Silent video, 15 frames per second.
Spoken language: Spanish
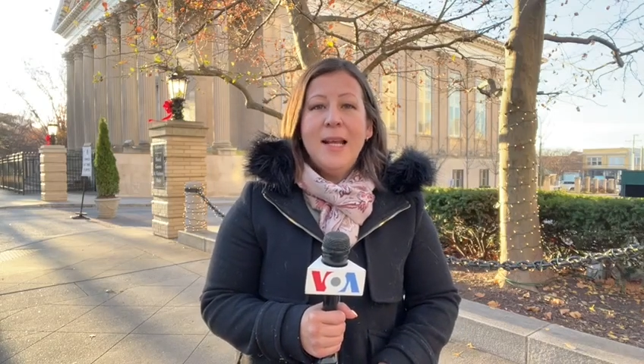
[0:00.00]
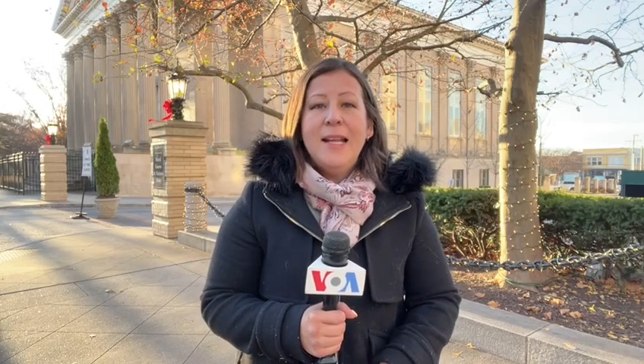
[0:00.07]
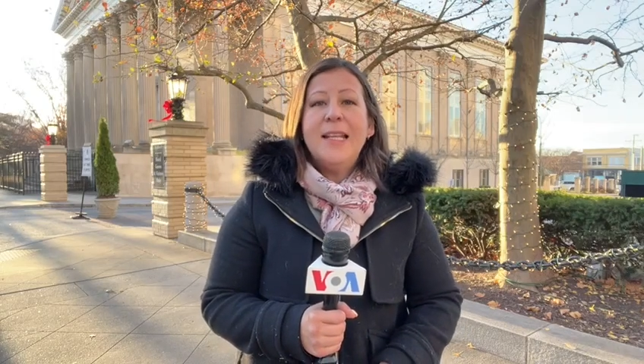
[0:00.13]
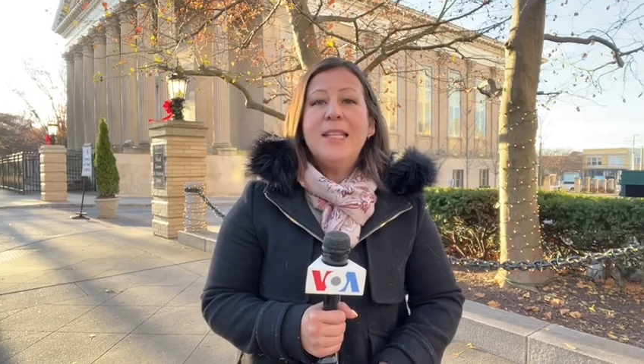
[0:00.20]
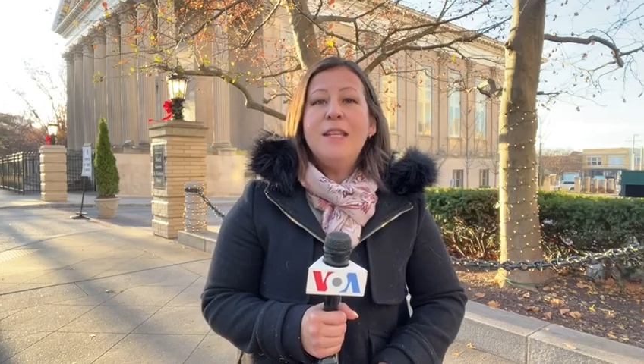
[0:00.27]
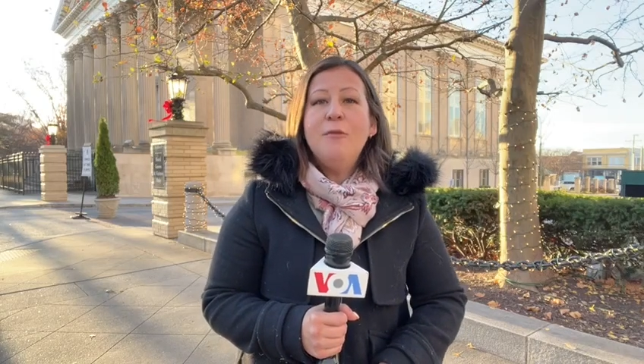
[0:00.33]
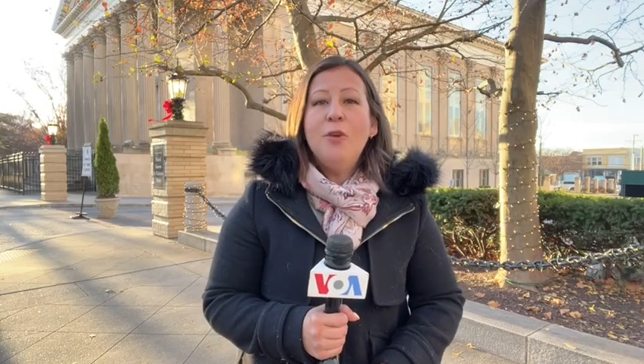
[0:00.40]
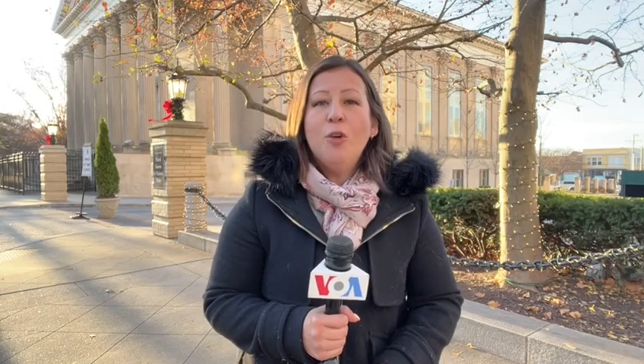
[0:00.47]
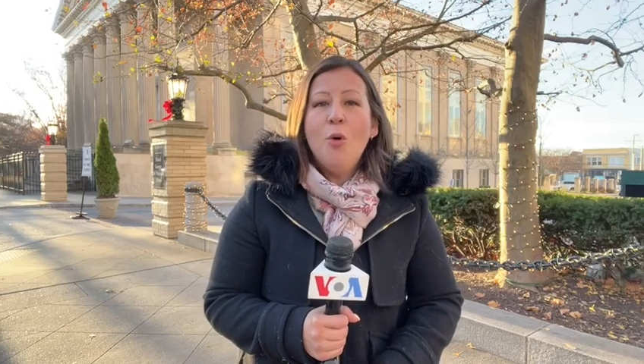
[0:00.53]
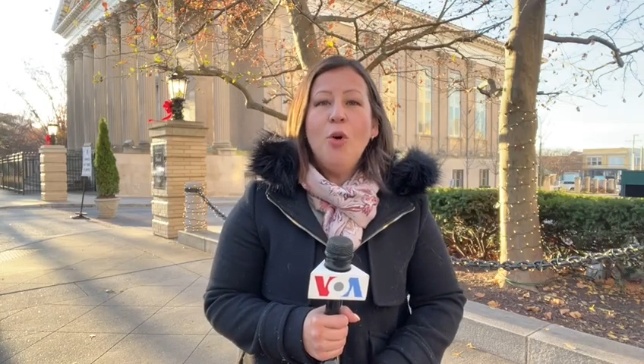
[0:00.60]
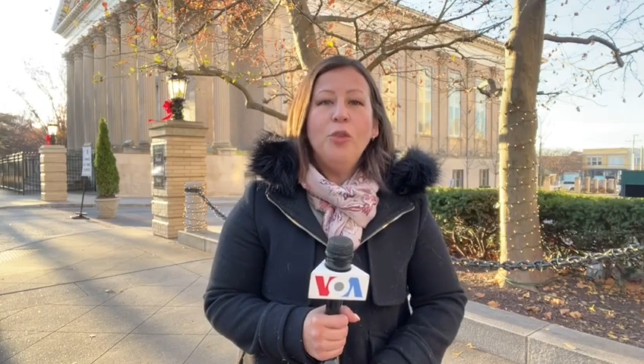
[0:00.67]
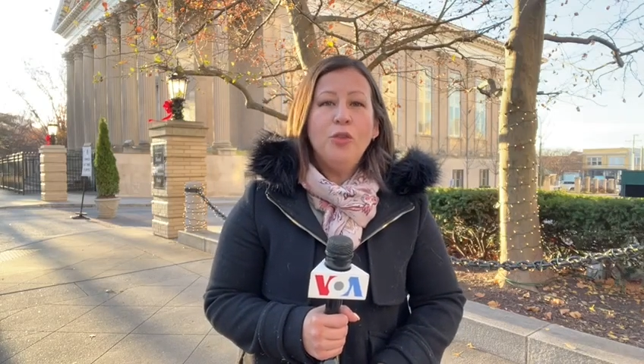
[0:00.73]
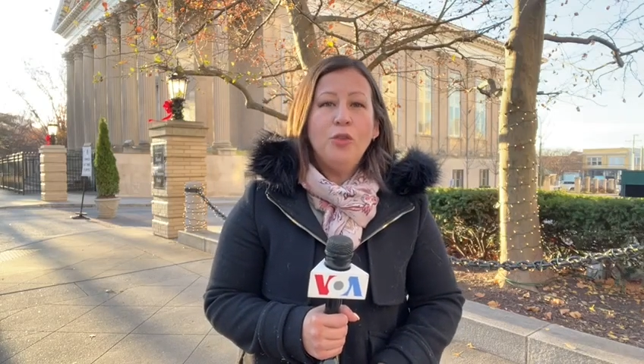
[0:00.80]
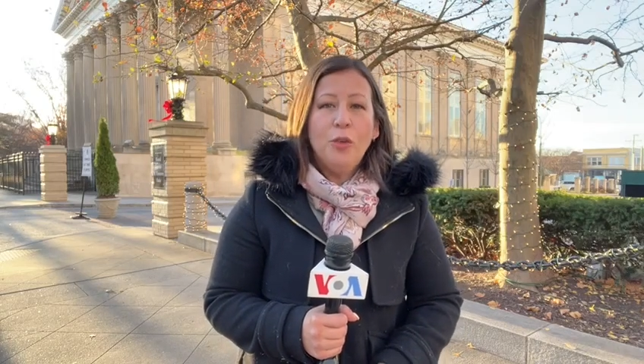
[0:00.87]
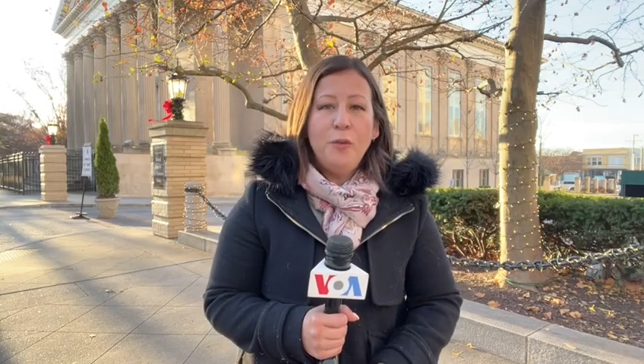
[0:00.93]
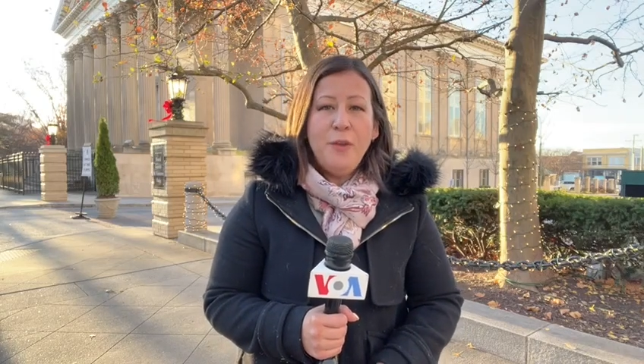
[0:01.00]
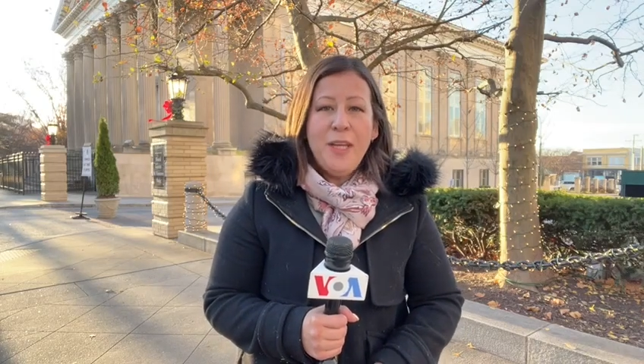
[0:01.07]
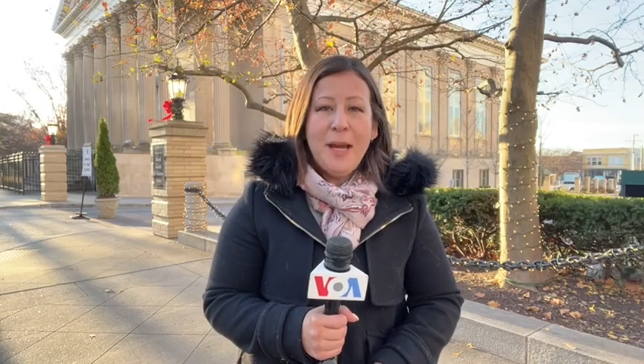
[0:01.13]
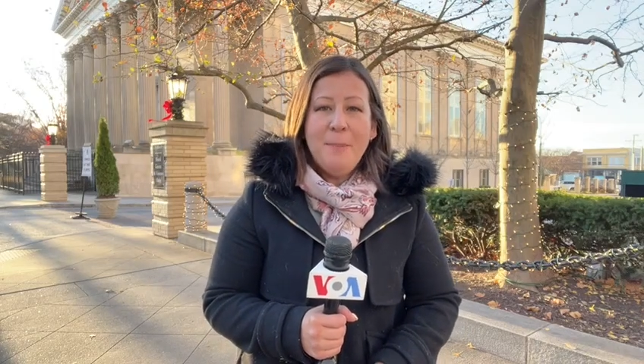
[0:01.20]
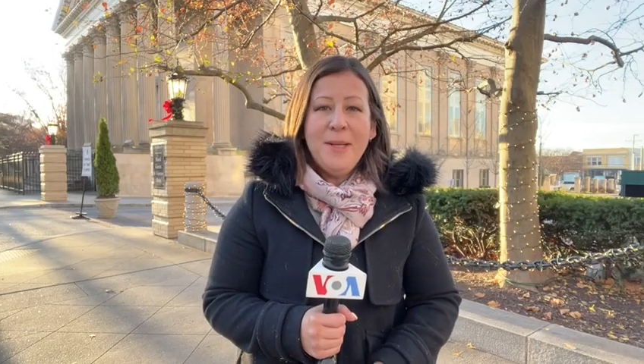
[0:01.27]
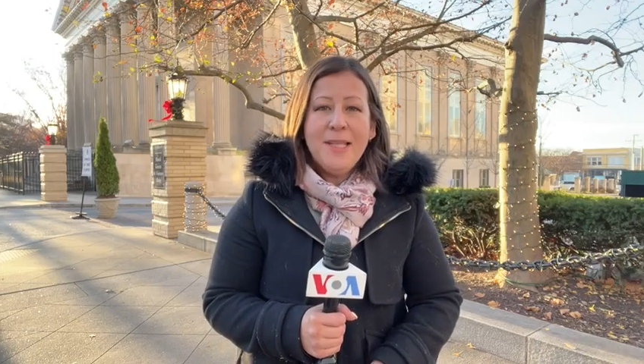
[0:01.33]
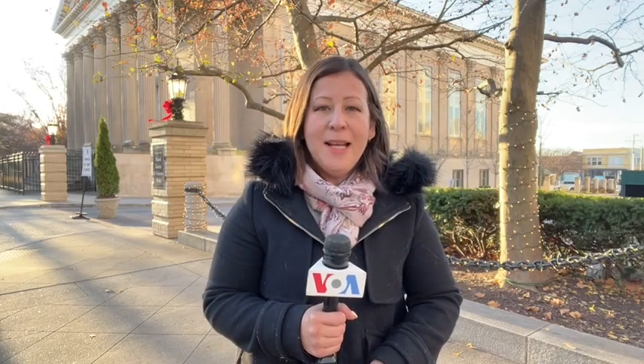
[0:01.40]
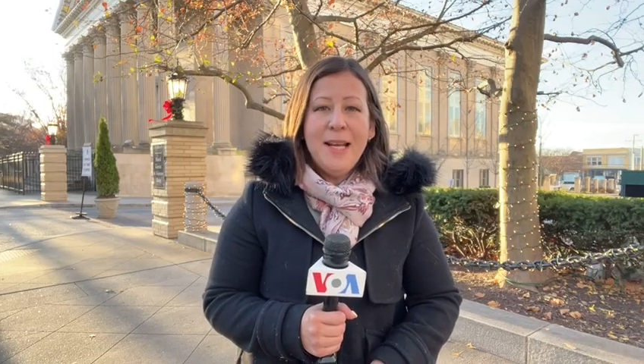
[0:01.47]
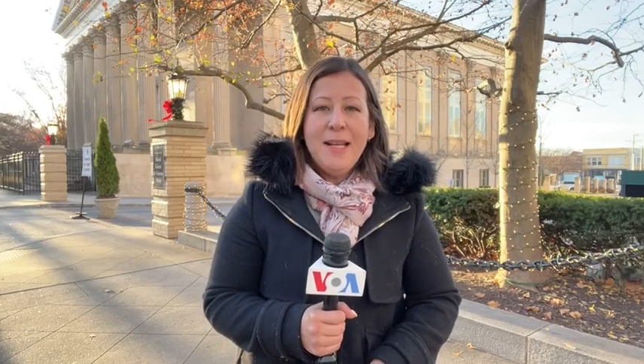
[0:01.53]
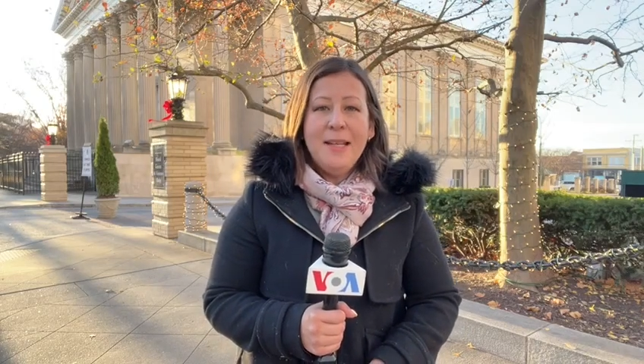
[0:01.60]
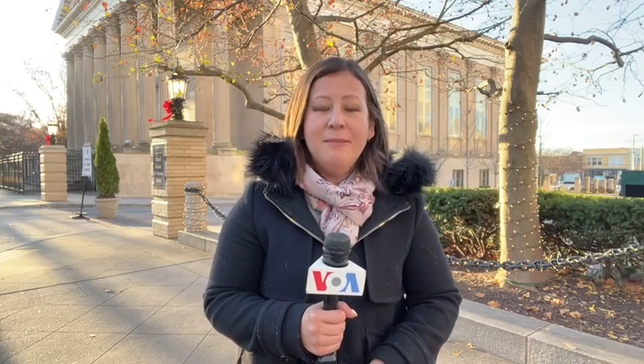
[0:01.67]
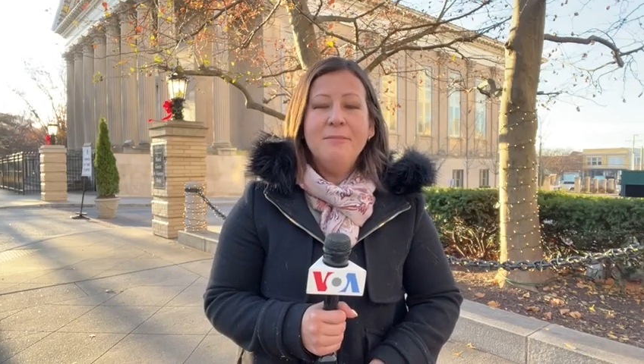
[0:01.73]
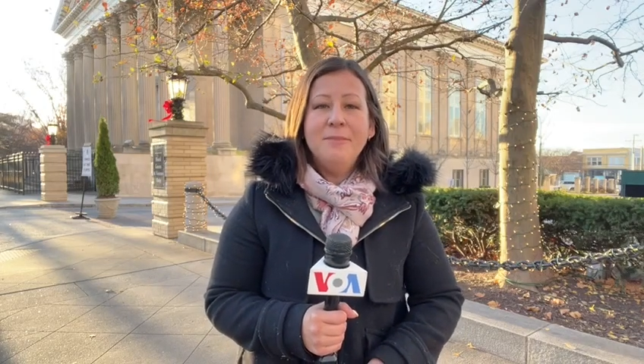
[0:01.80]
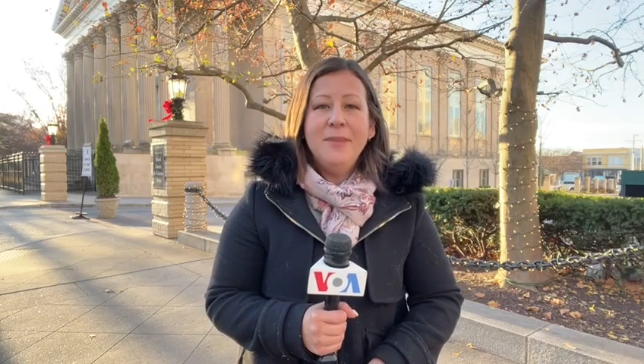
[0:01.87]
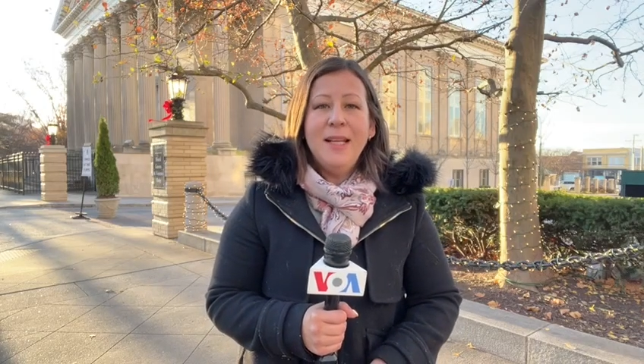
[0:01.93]
Les informó Sofía Pisani
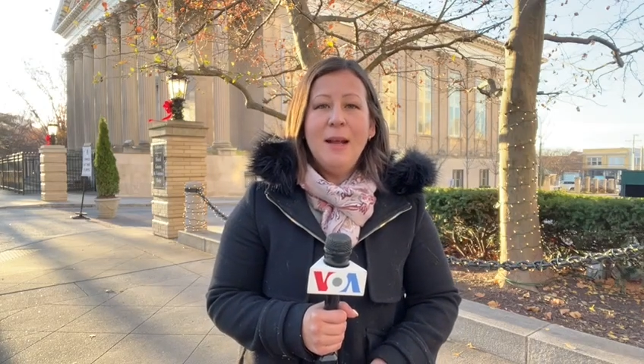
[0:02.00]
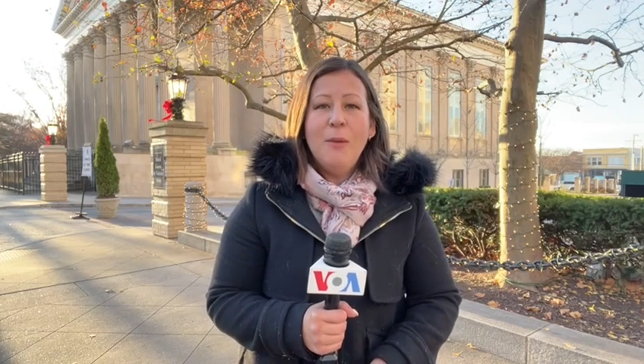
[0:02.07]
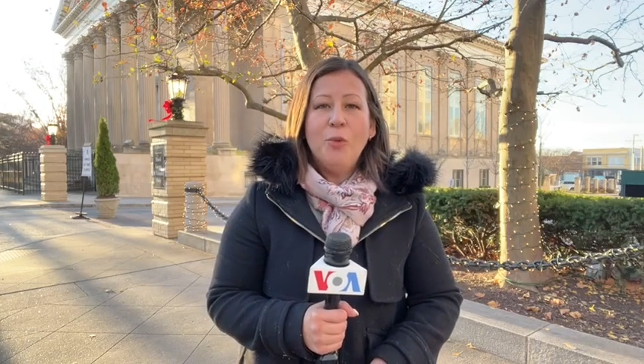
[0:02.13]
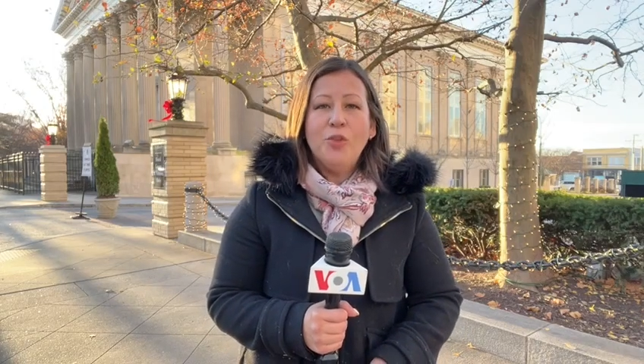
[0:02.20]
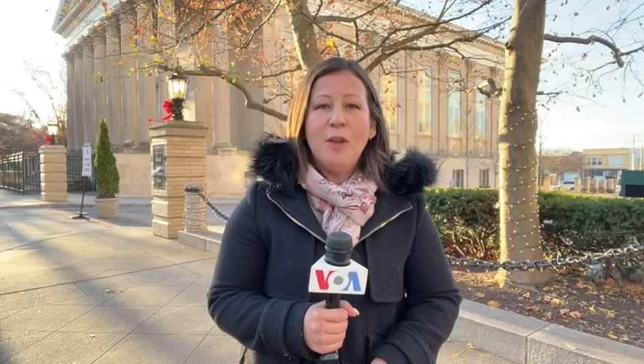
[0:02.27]
de La Voz